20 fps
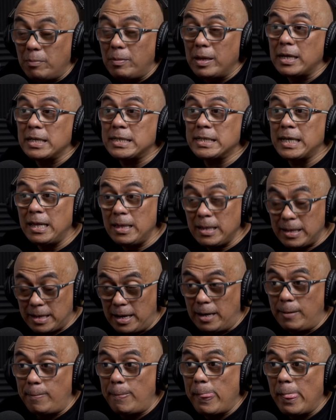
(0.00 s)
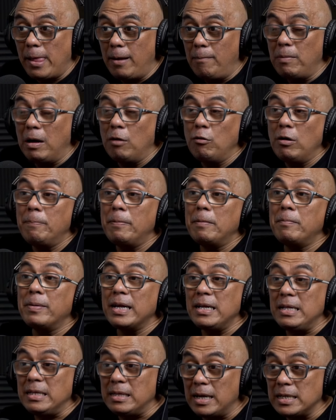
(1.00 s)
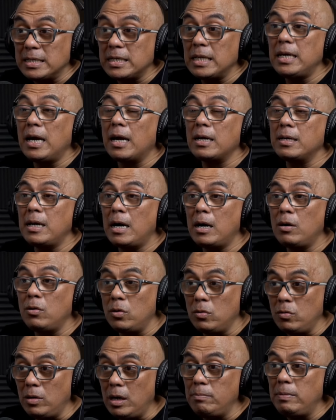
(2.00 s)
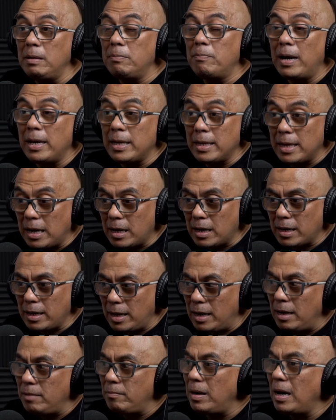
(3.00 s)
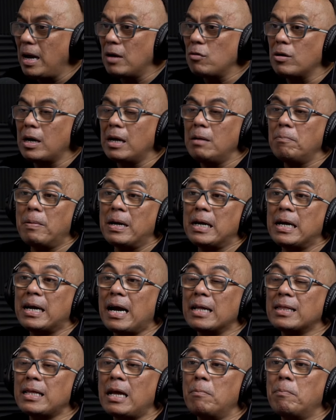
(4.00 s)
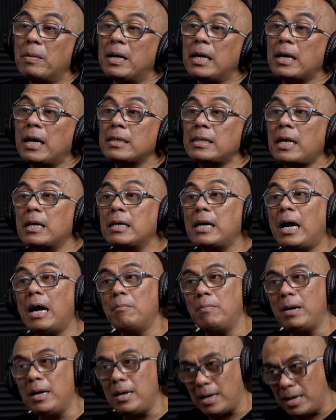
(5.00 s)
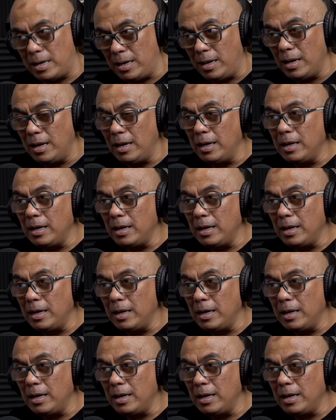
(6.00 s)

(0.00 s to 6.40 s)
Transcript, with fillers: menyesalkan bahwa pemerintah sejak dahulu lebih banyak ya melakukan pendekatan-pendekatan keamanan